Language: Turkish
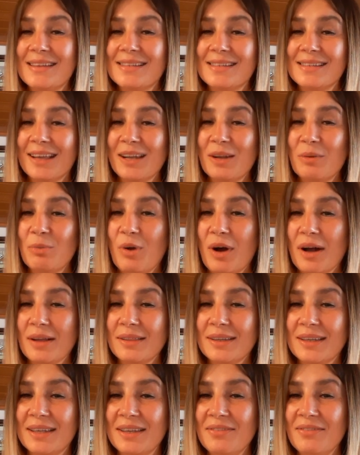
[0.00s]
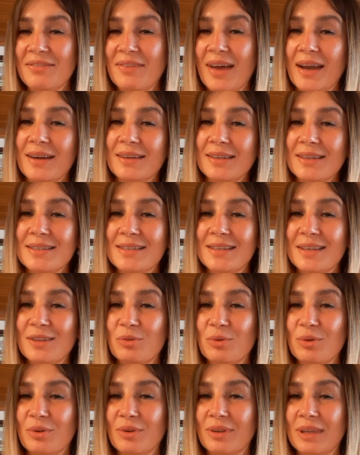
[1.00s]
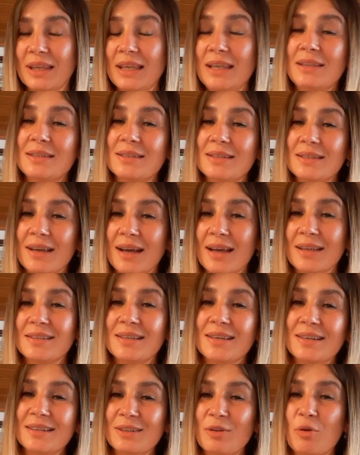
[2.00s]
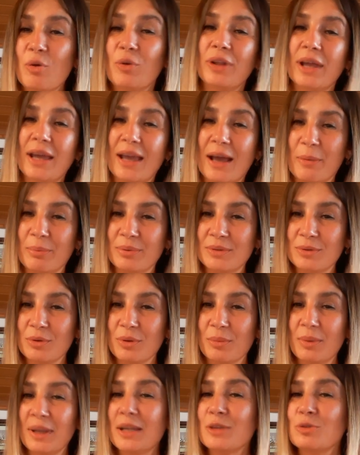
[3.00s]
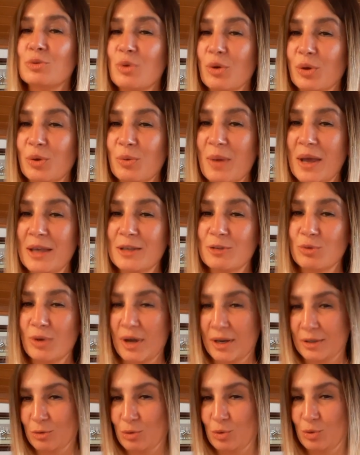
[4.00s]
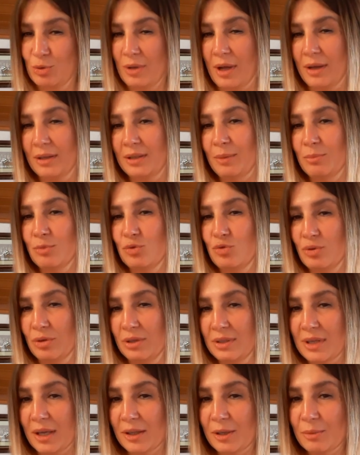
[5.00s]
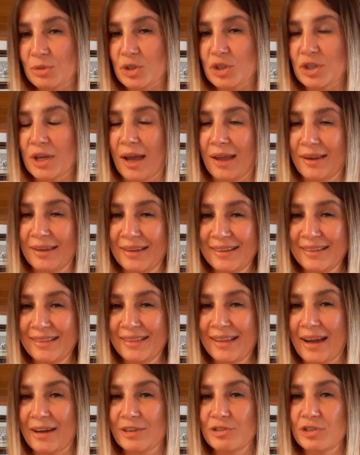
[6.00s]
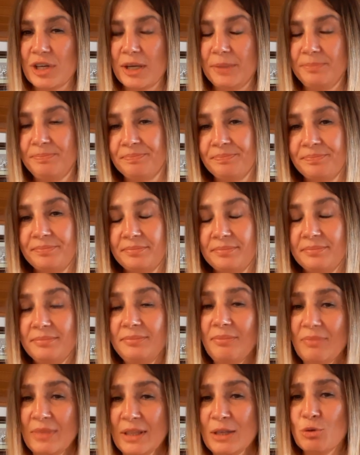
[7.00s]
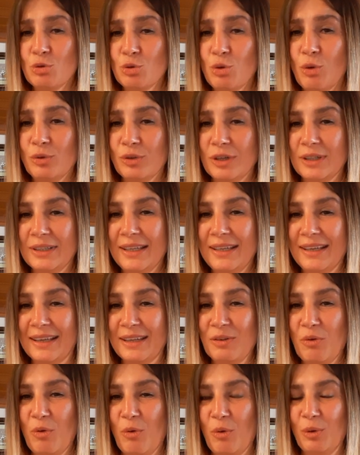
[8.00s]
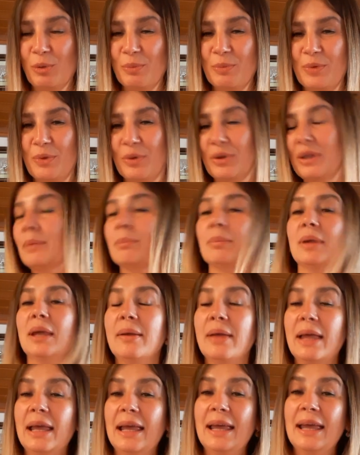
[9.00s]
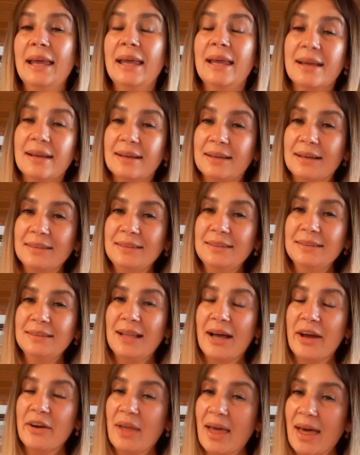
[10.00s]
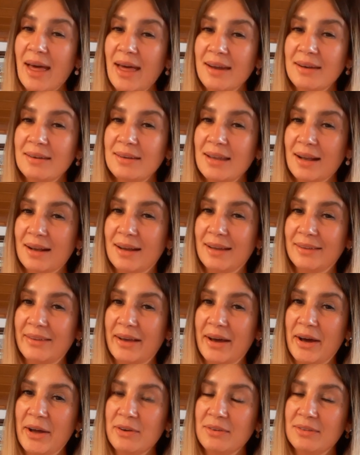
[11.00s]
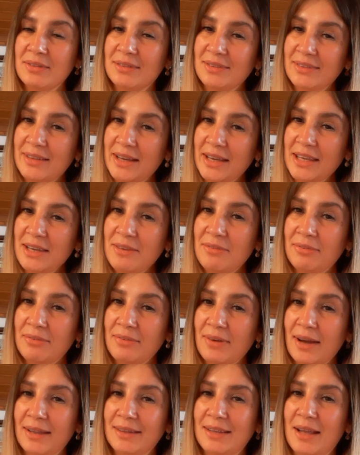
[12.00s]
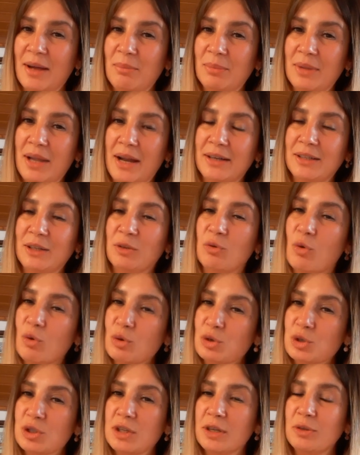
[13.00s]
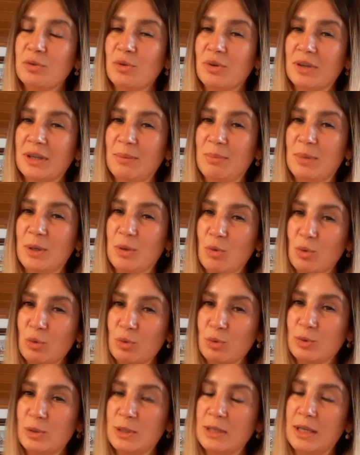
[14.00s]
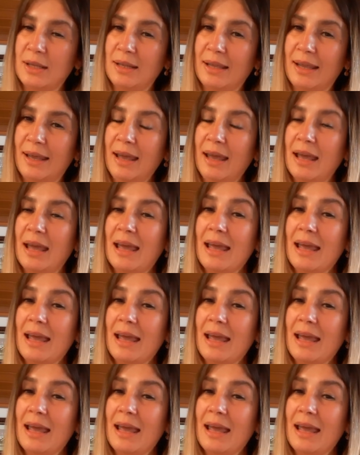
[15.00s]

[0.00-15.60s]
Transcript: sana bu aklı kim verdiyse diyor git atarını ona yap diyor. Bana sökmez diyor artık adamı çünkü tanımış yani yıllarca sonradan hani olmuyor gibi. Kadınlar her ne kadar naif adamlardan hoşlanıyor gibi görünse de